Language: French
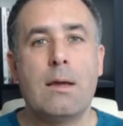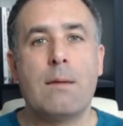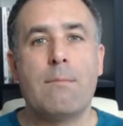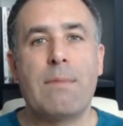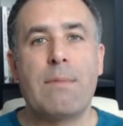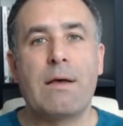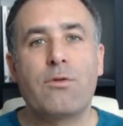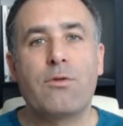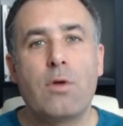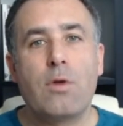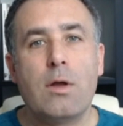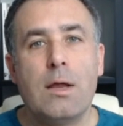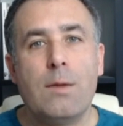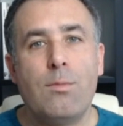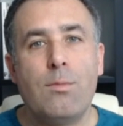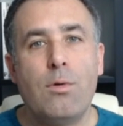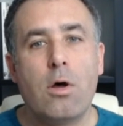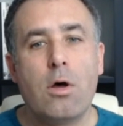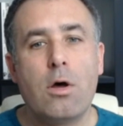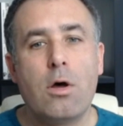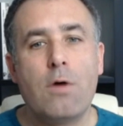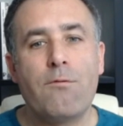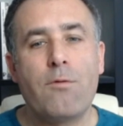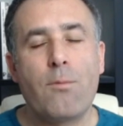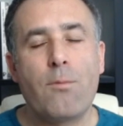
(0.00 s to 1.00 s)
parce que les
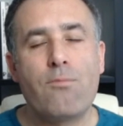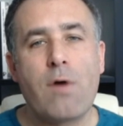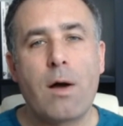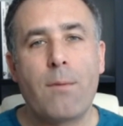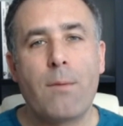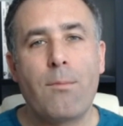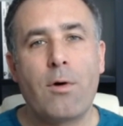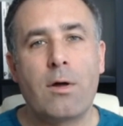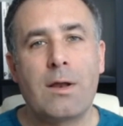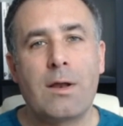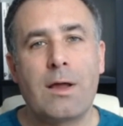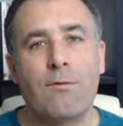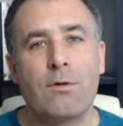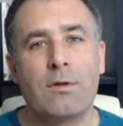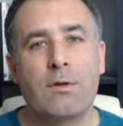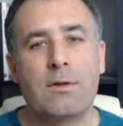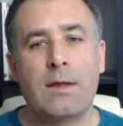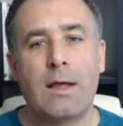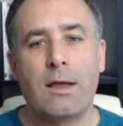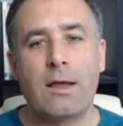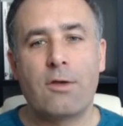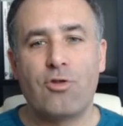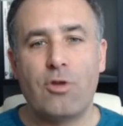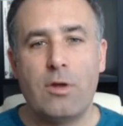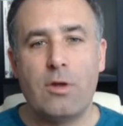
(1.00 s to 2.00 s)
blancs vont pouvoir prendre
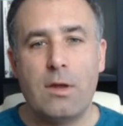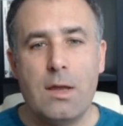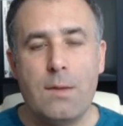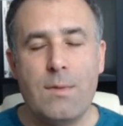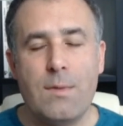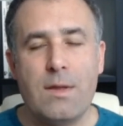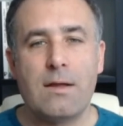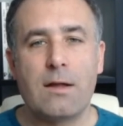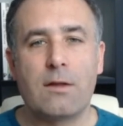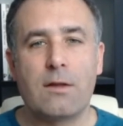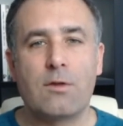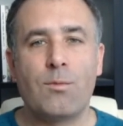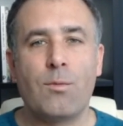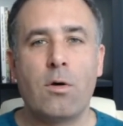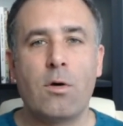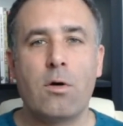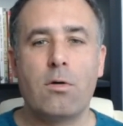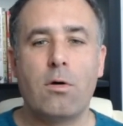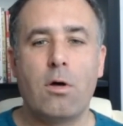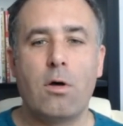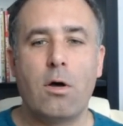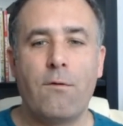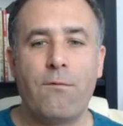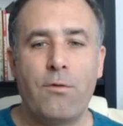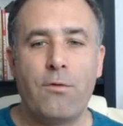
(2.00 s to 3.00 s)
avantage
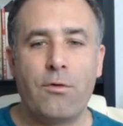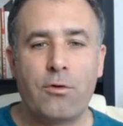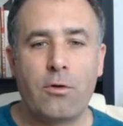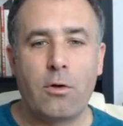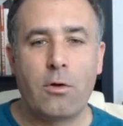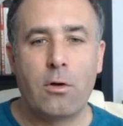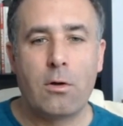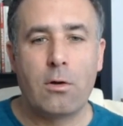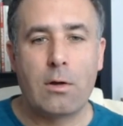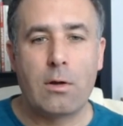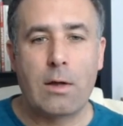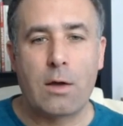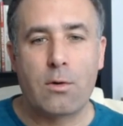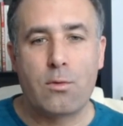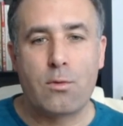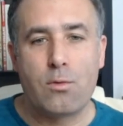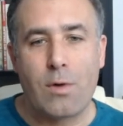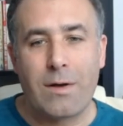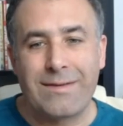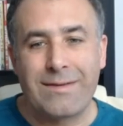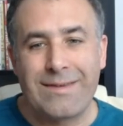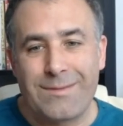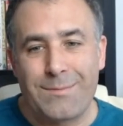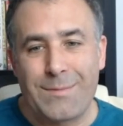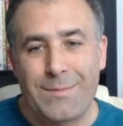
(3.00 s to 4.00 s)
immédiatement en faisant un coup
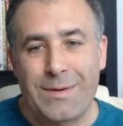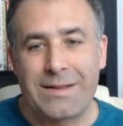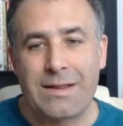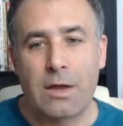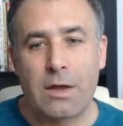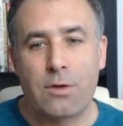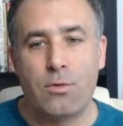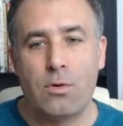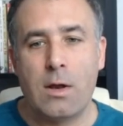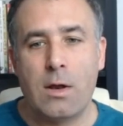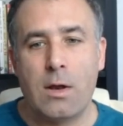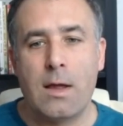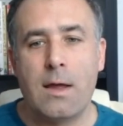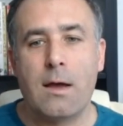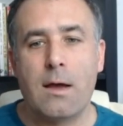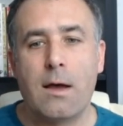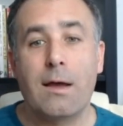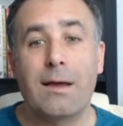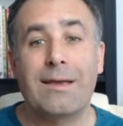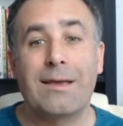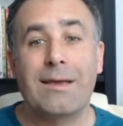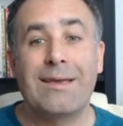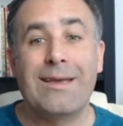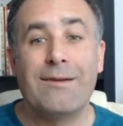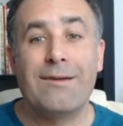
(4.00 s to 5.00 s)
assez spectaculaire,
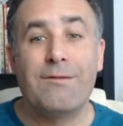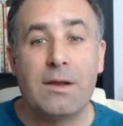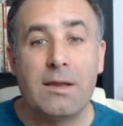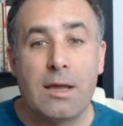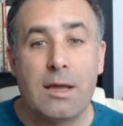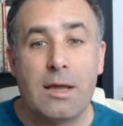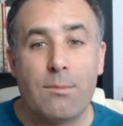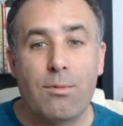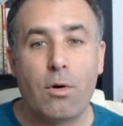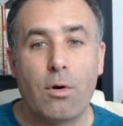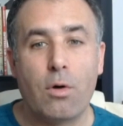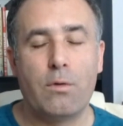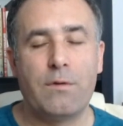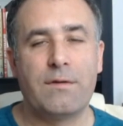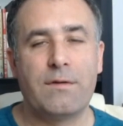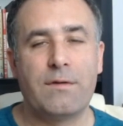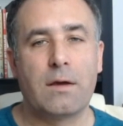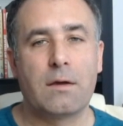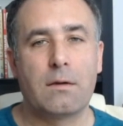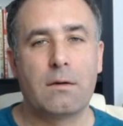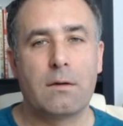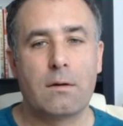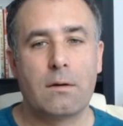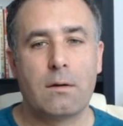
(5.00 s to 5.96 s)
cavalier prend e5.